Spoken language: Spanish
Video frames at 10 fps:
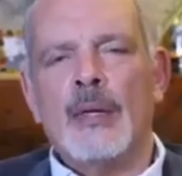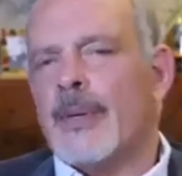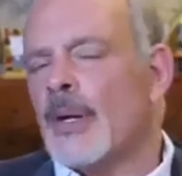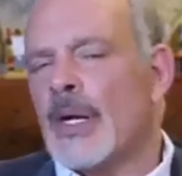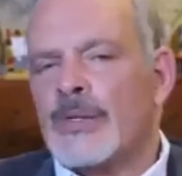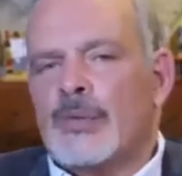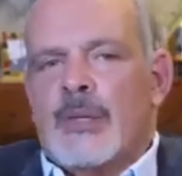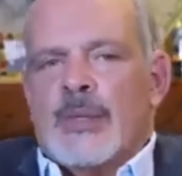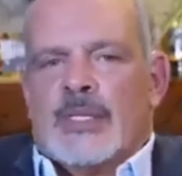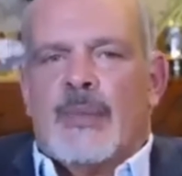Pero en las
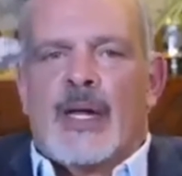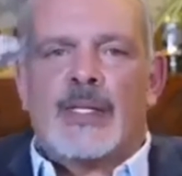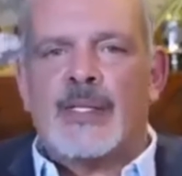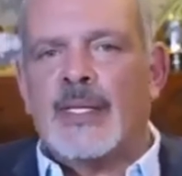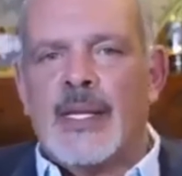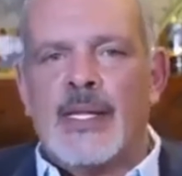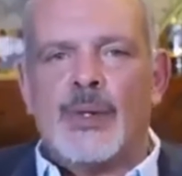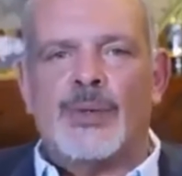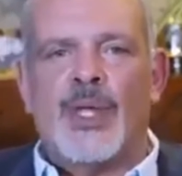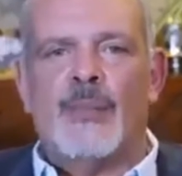últimas semanas he
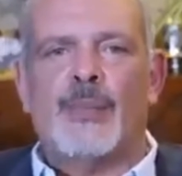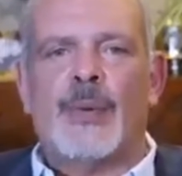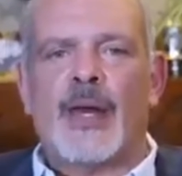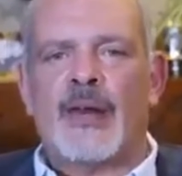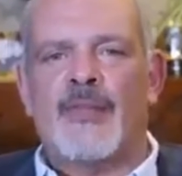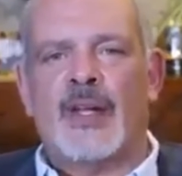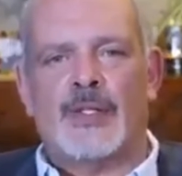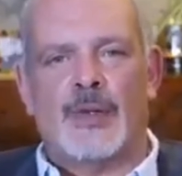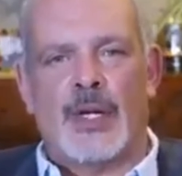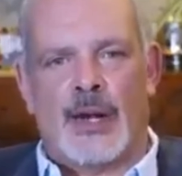tenido tiempo para
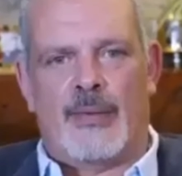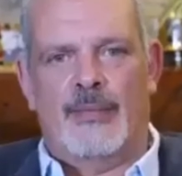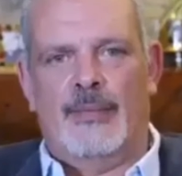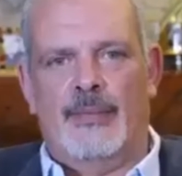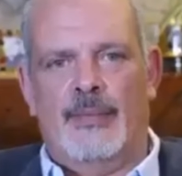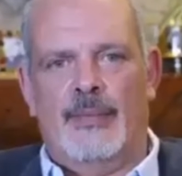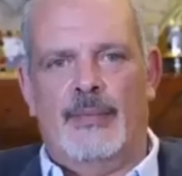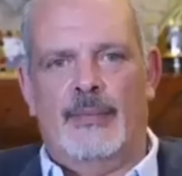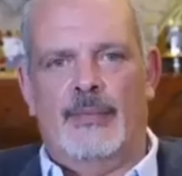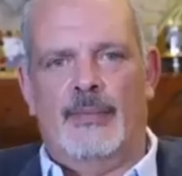reflexionar.
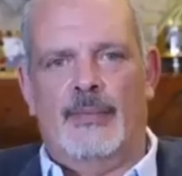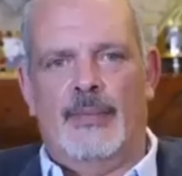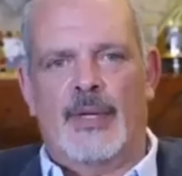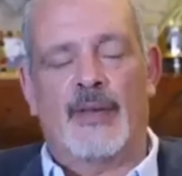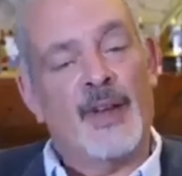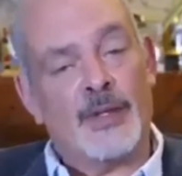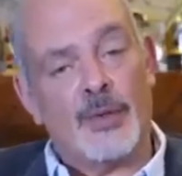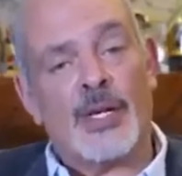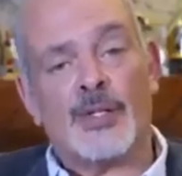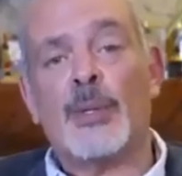
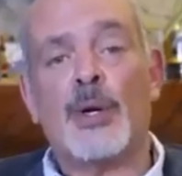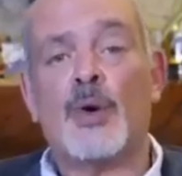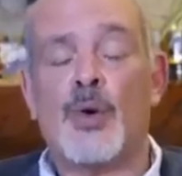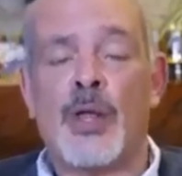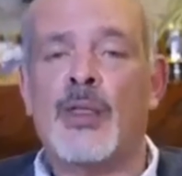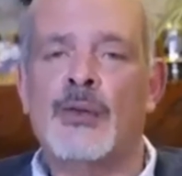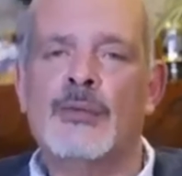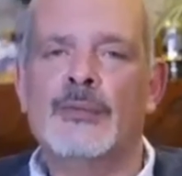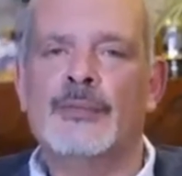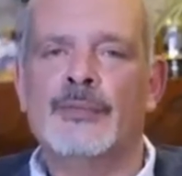Reflexionar sobre lo ocurrido.
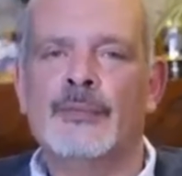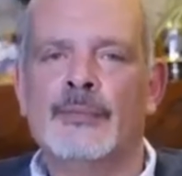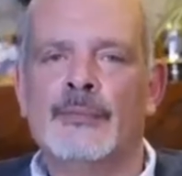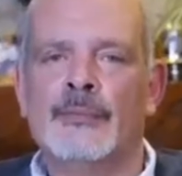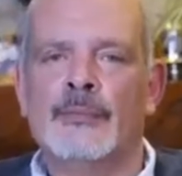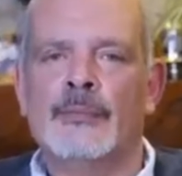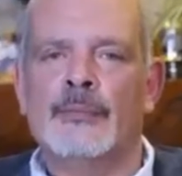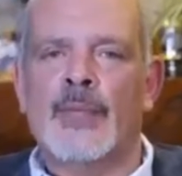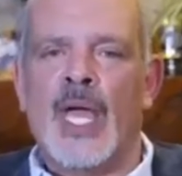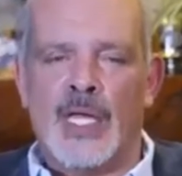
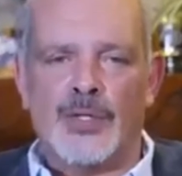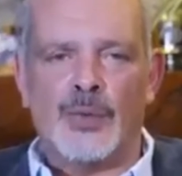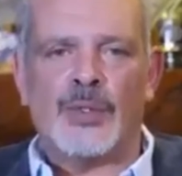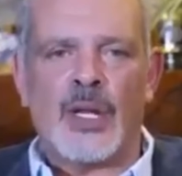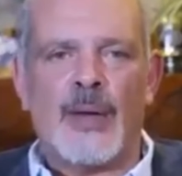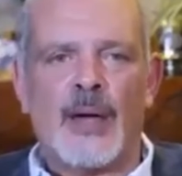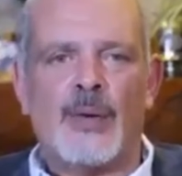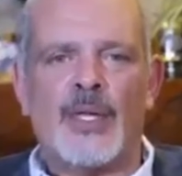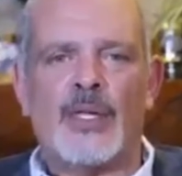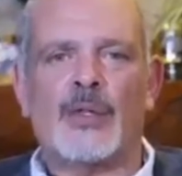He hecho un
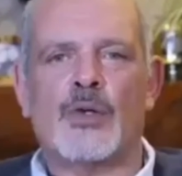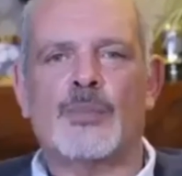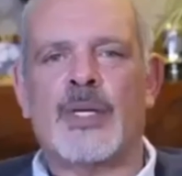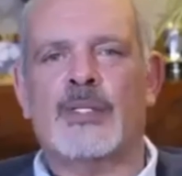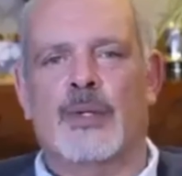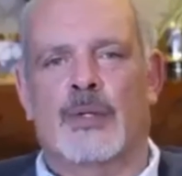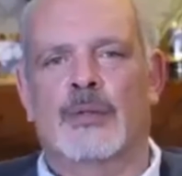trabajo de introspección